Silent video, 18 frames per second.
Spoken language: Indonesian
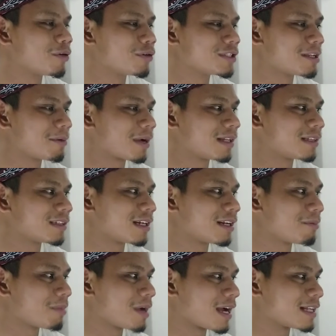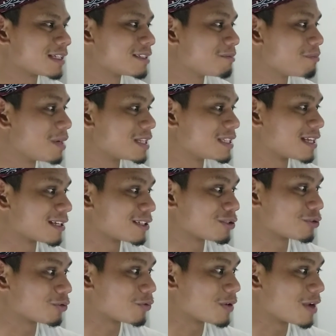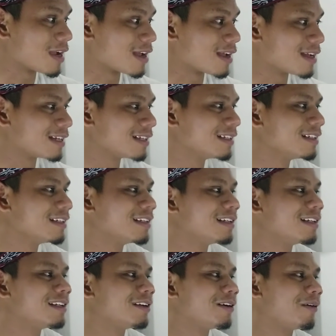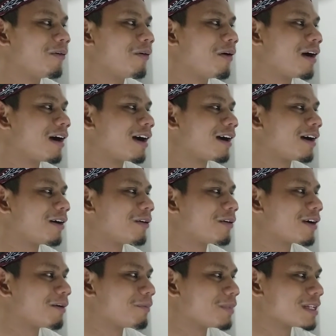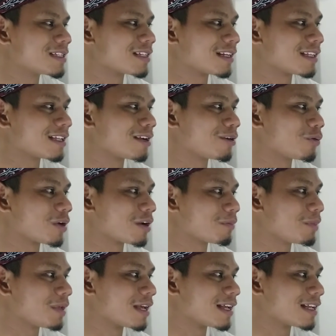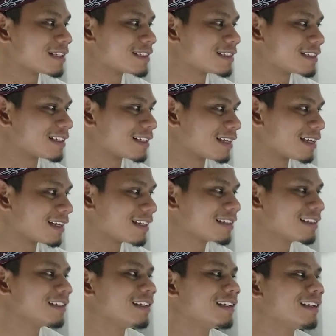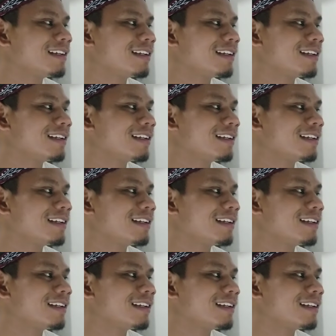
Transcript: mengucapkan terima kasih banyak juga wow kemisrinya luar biasa